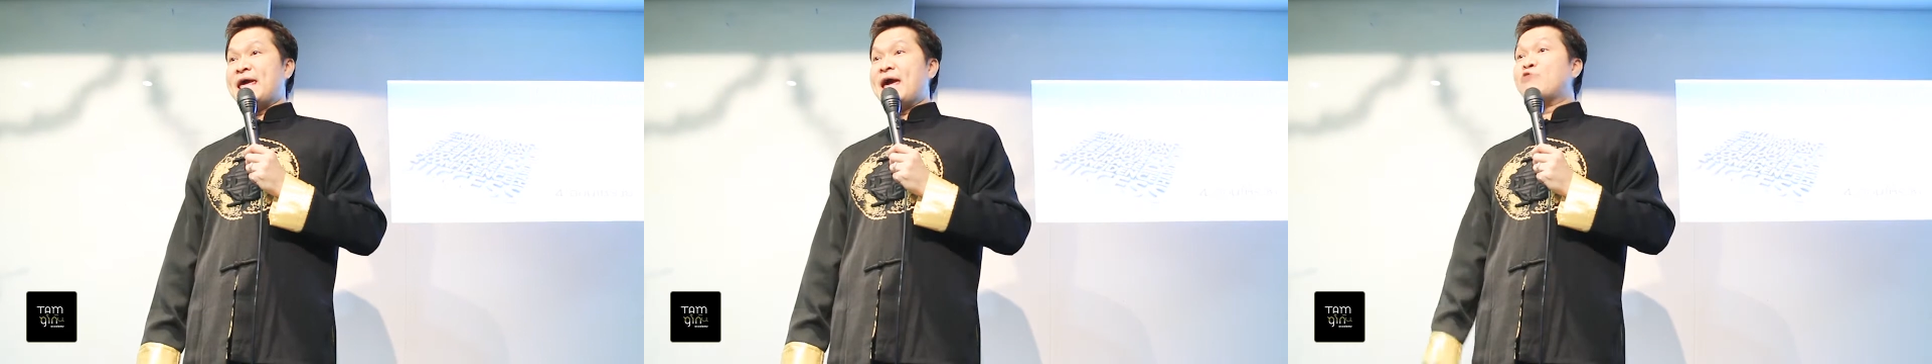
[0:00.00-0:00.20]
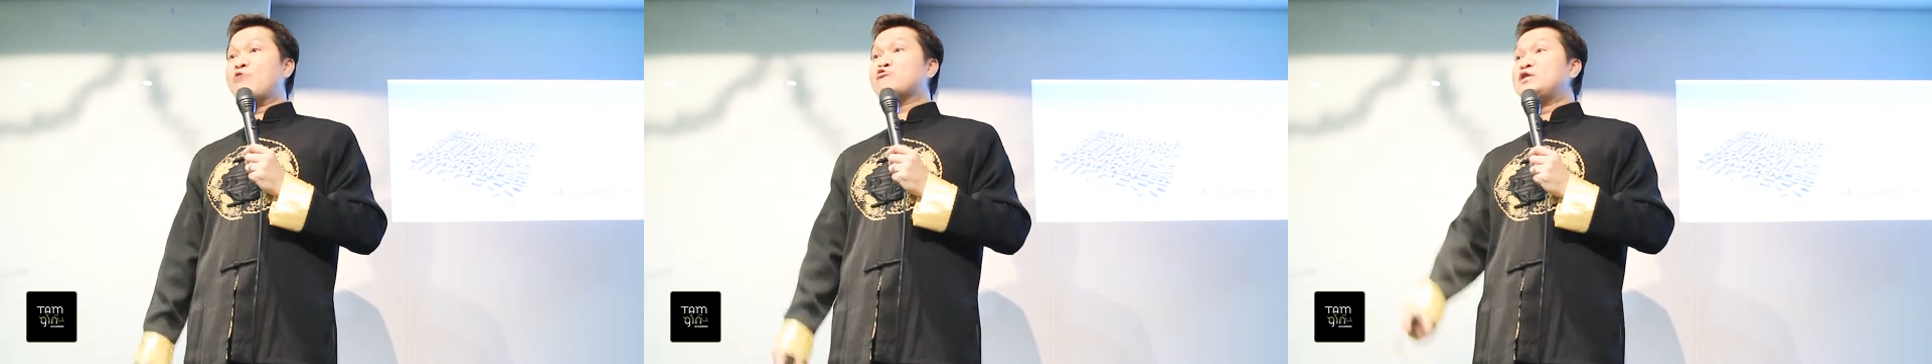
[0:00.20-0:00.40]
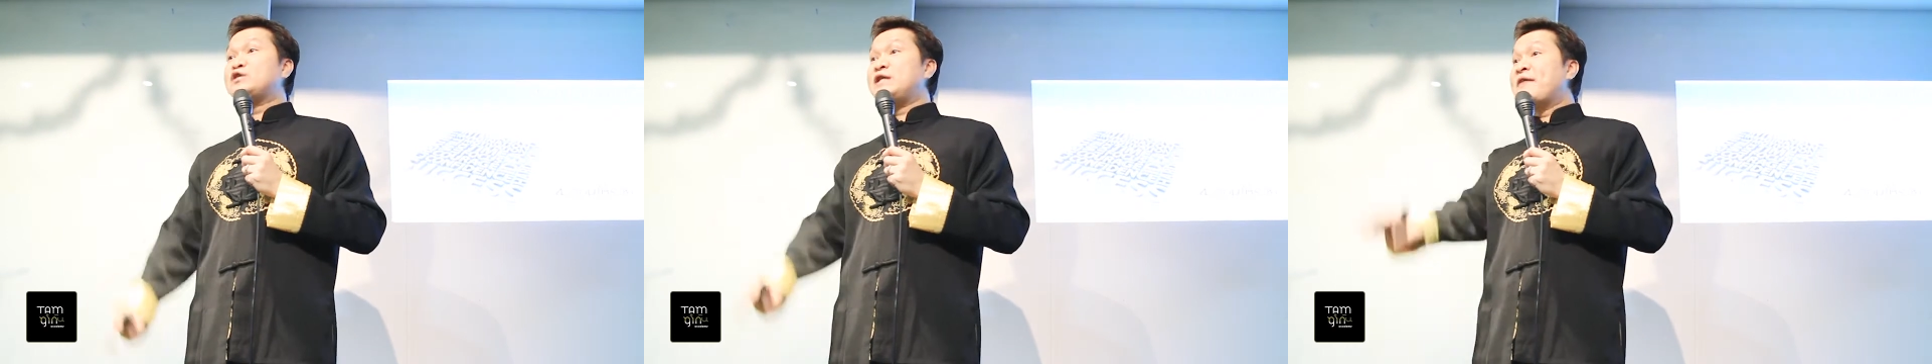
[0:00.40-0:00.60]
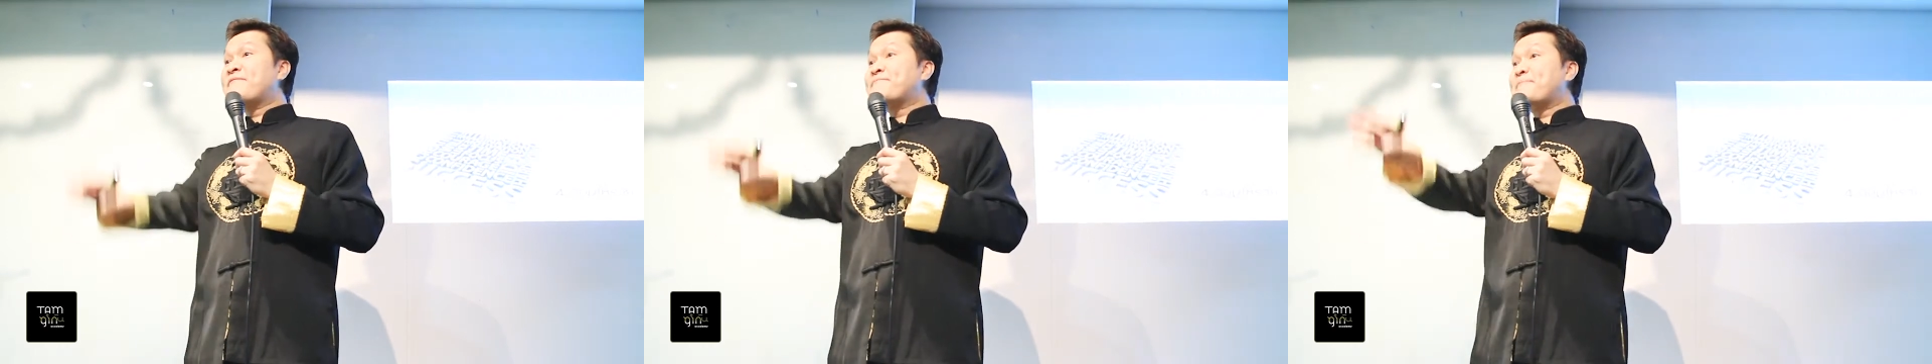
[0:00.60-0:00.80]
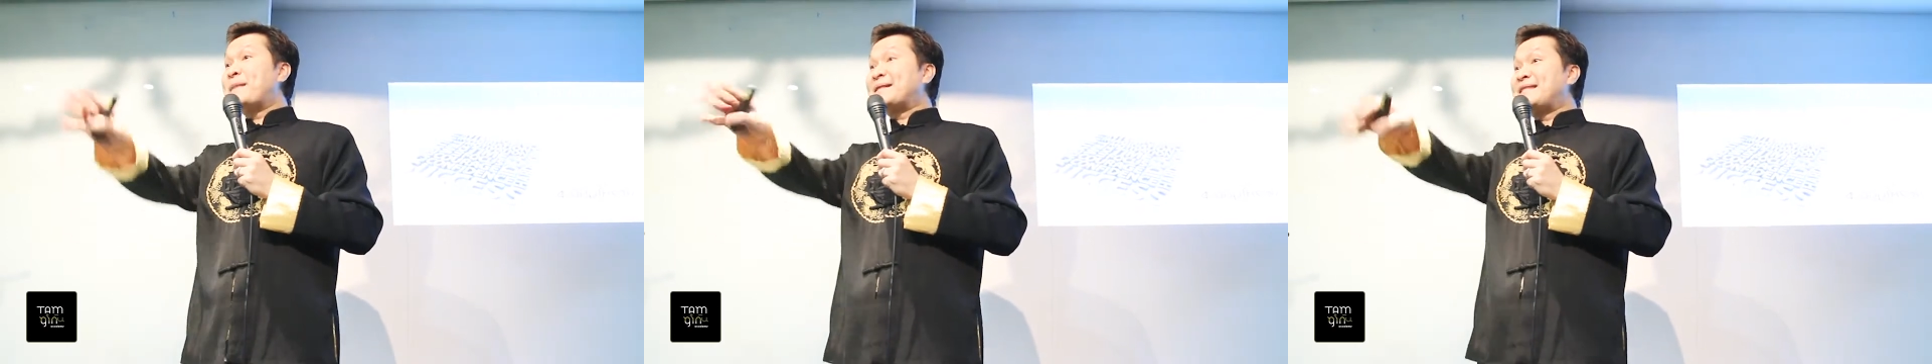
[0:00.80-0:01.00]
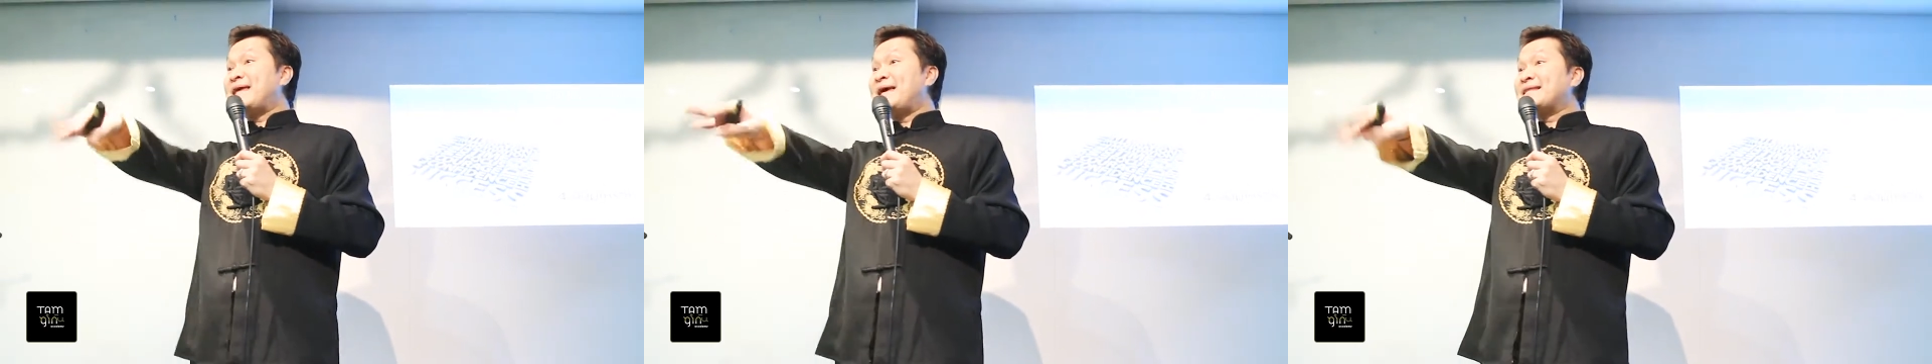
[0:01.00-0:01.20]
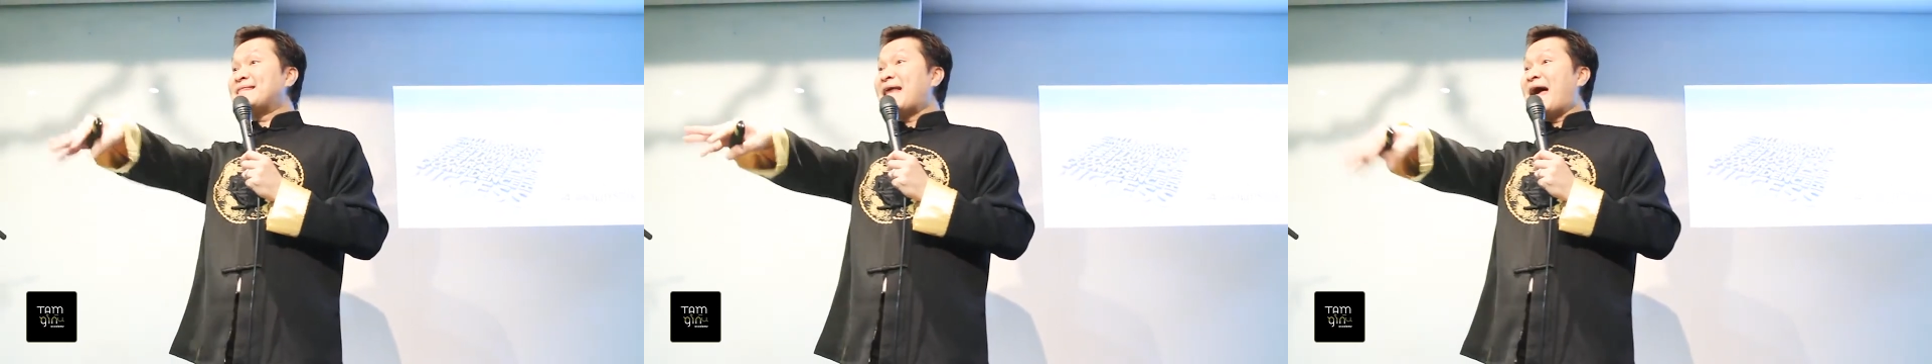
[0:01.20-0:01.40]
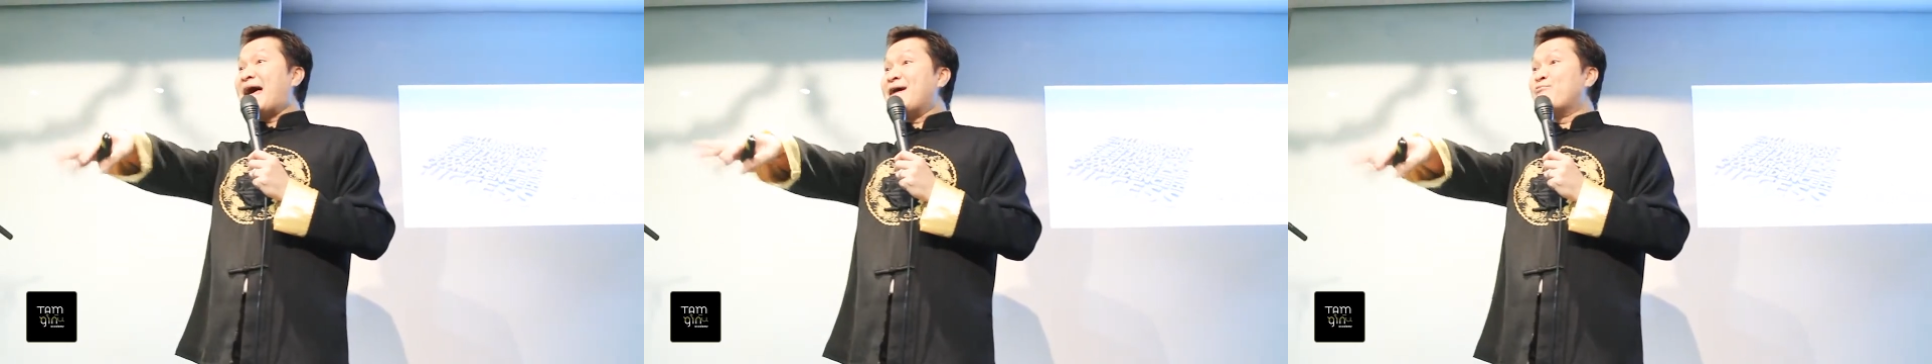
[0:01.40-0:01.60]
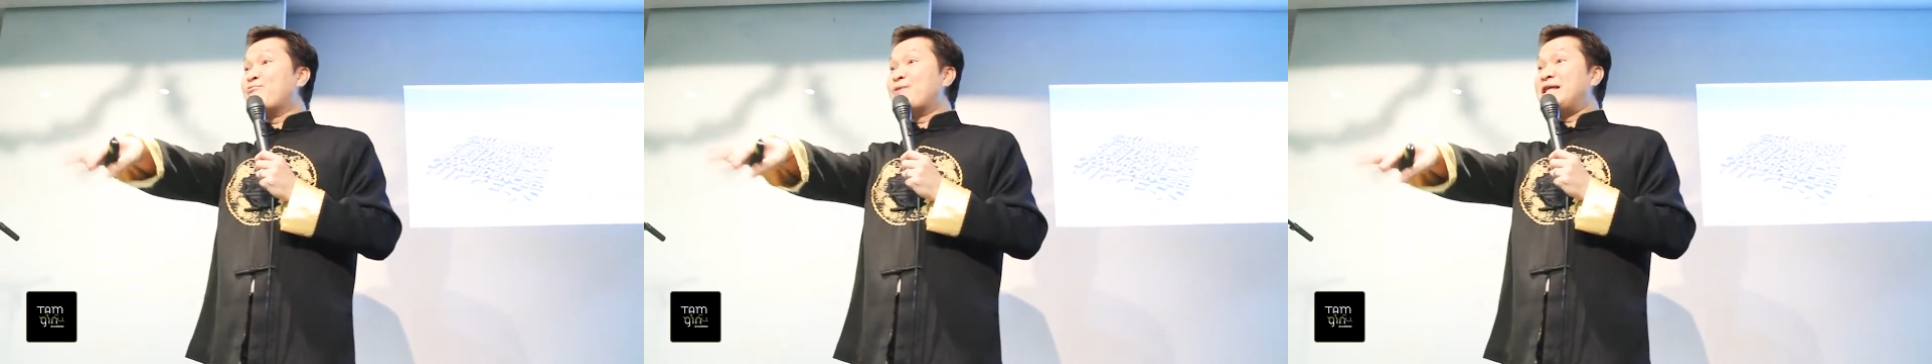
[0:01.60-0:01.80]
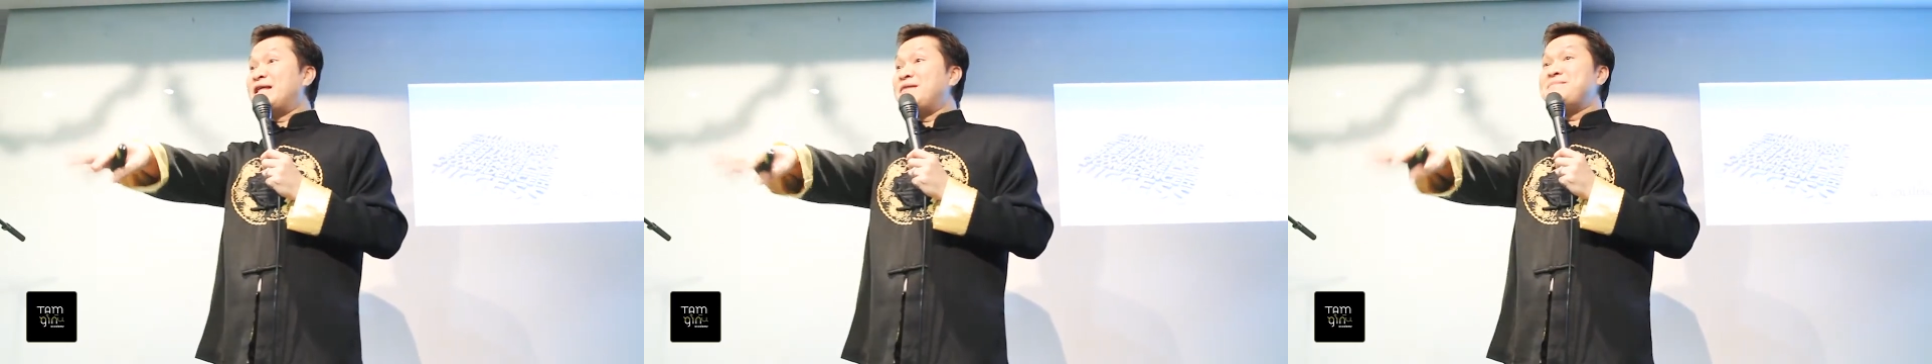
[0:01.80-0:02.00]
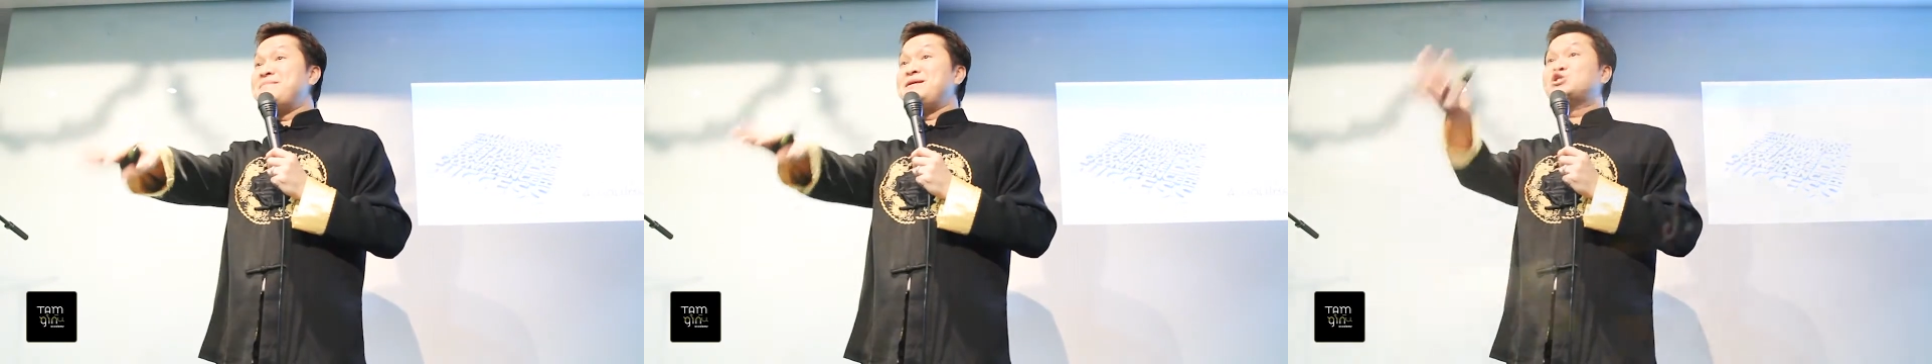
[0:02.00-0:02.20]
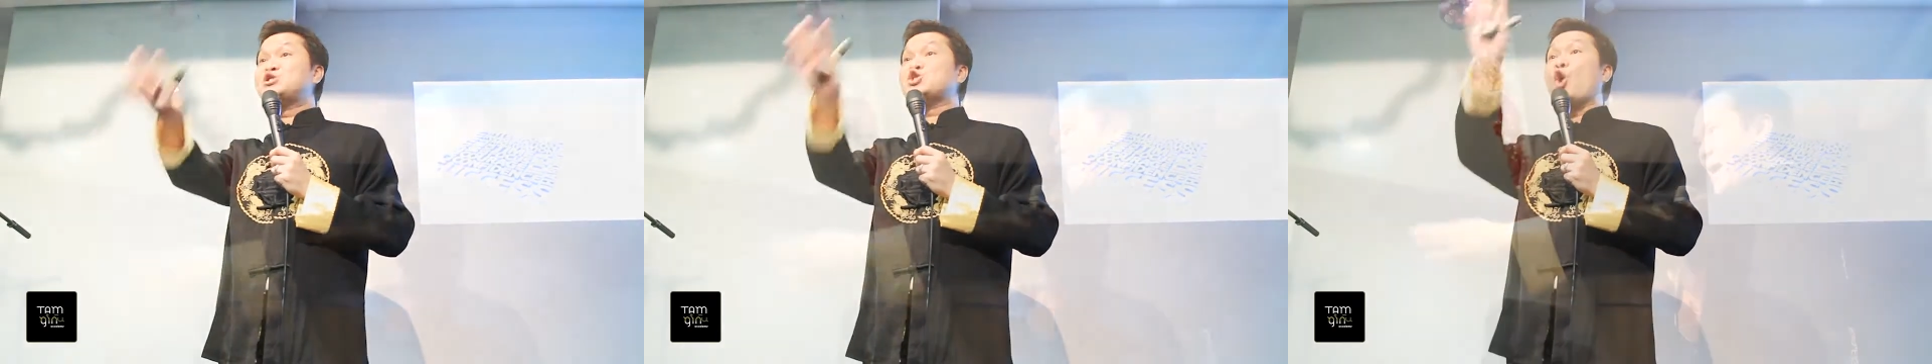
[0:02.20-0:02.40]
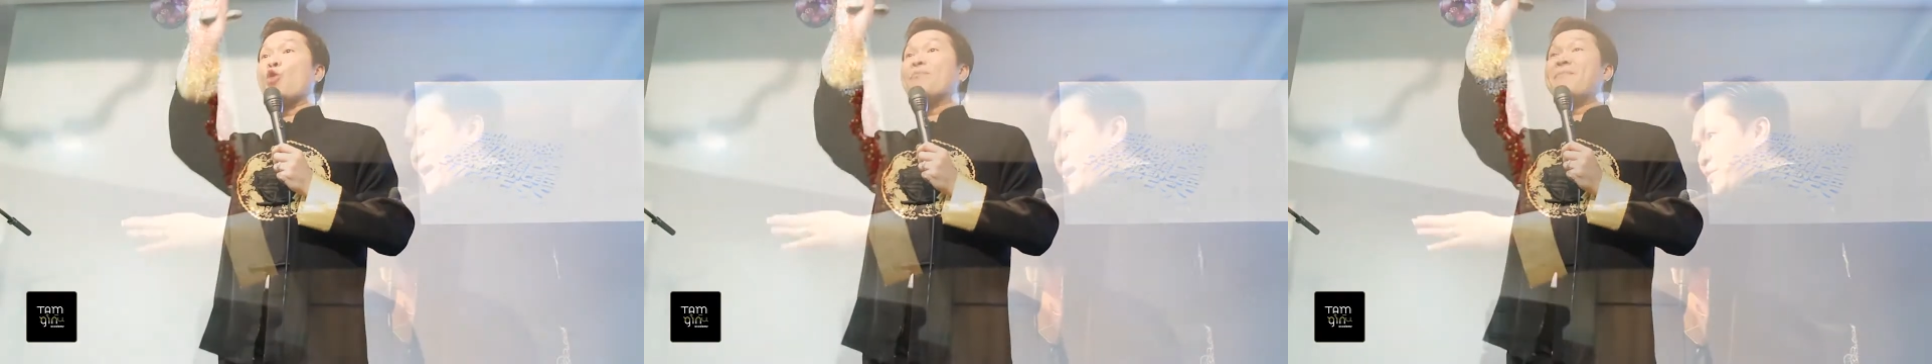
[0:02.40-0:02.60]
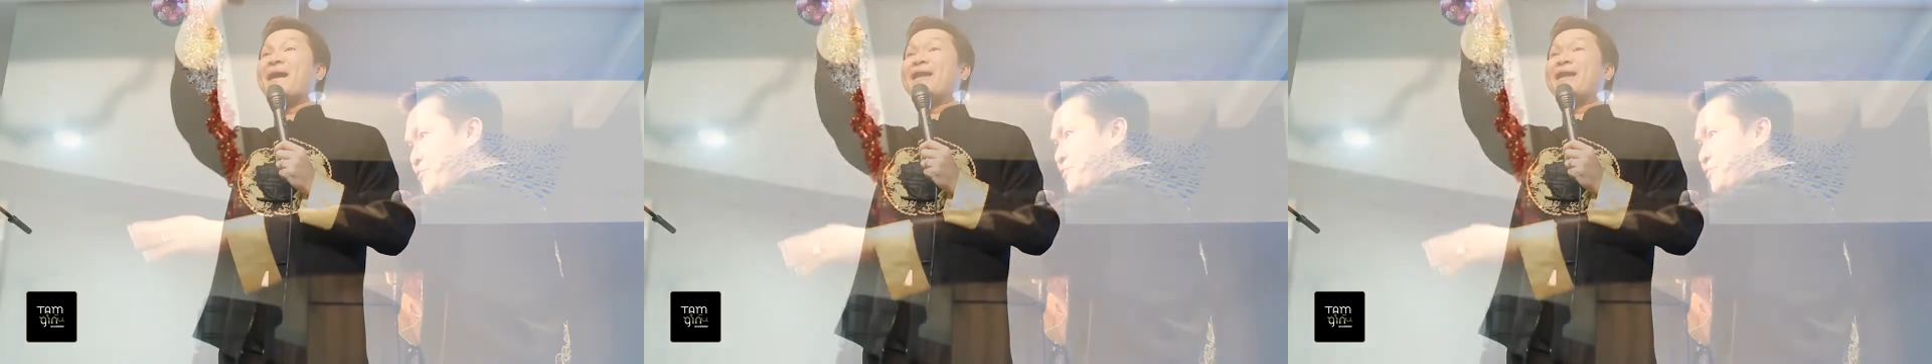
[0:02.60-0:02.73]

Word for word: ตอนที่อายุ 30 ปีทำหรือเปล่า เก็